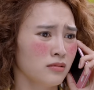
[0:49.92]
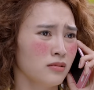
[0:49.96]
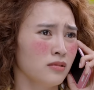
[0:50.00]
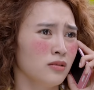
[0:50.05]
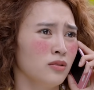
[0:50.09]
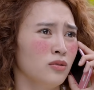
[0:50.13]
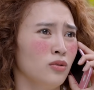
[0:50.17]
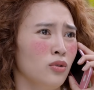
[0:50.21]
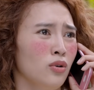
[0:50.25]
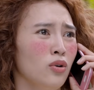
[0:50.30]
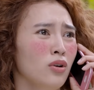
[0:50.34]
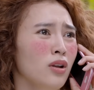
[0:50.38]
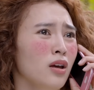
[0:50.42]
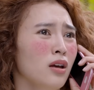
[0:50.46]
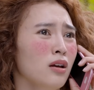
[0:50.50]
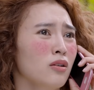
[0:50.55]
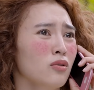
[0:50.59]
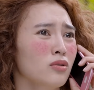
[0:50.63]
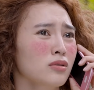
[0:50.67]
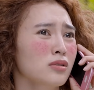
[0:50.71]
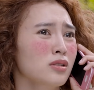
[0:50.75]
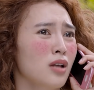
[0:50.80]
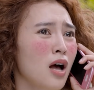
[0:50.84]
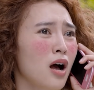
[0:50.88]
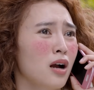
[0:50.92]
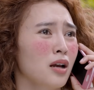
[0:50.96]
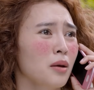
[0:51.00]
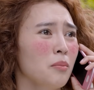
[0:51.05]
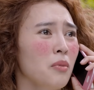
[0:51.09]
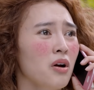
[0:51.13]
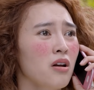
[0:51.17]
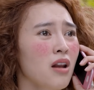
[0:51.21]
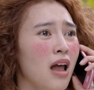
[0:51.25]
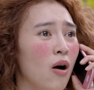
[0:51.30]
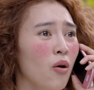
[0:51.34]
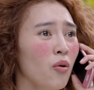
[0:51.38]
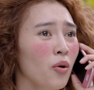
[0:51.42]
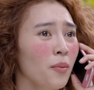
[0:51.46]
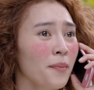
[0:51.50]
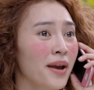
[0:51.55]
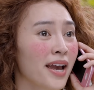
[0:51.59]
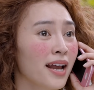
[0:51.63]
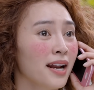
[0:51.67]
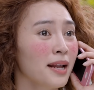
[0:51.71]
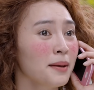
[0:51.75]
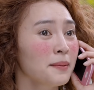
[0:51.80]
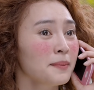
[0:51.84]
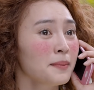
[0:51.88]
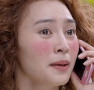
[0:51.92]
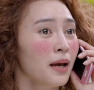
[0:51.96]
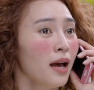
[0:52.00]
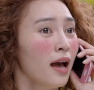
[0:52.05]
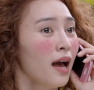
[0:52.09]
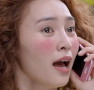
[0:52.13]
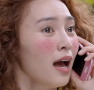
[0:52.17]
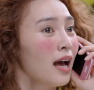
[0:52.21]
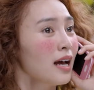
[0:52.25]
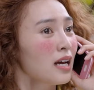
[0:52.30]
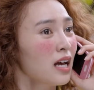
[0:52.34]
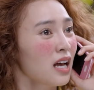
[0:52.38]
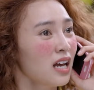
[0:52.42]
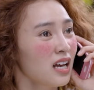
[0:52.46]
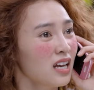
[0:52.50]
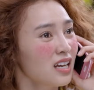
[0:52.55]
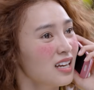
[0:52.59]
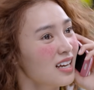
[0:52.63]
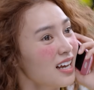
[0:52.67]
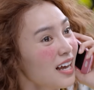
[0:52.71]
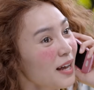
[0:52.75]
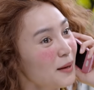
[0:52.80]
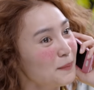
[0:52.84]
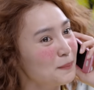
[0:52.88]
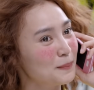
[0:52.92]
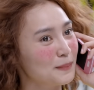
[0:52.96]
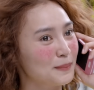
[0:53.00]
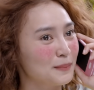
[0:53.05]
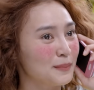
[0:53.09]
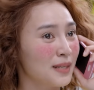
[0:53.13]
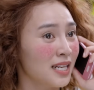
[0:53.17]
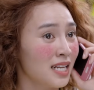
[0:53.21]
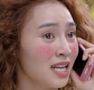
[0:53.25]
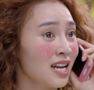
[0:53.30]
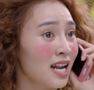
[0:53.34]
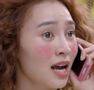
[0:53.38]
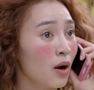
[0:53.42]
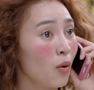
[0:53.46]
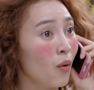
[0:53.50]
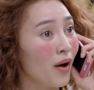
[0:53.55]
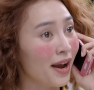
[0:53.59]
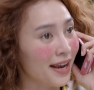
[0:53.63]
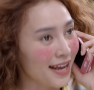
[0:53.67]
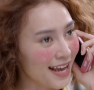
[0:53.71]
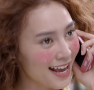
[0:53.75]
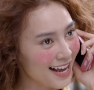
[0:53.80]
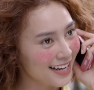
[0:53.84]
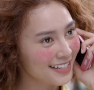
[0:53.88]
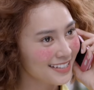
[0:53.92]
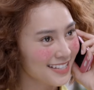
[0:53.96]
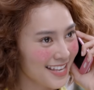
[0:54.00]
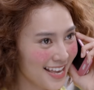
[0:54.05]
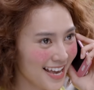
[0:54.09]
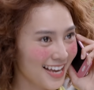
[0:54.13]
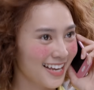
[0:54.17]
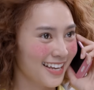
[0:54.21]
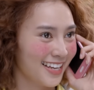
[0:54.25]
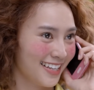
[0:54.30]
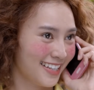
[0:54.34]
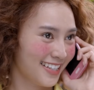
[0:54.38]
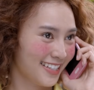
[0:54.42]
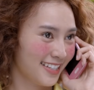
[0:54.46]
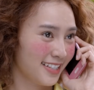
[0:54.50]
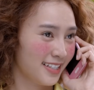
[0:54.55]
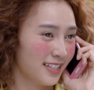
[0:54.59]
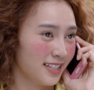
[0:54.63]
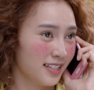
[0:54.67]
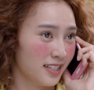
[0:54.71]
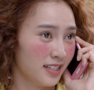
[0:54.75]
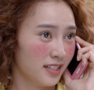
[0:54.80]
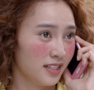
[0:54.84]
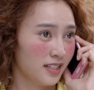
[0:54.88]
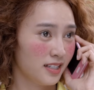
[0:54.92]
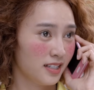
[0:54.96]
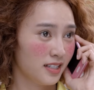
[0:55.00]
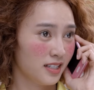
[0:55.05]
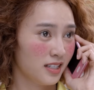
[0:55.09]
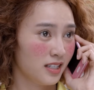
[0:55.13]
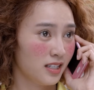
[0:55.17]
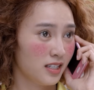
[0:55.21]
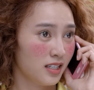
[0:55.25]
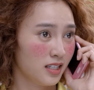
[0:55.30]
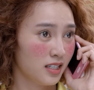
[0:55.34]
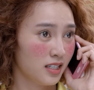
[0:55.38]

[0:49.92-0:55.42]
Thôi đi, con sợ cái món lẩu của mẹ lắm à, Mình đi ra ngoài ăn nha Không có được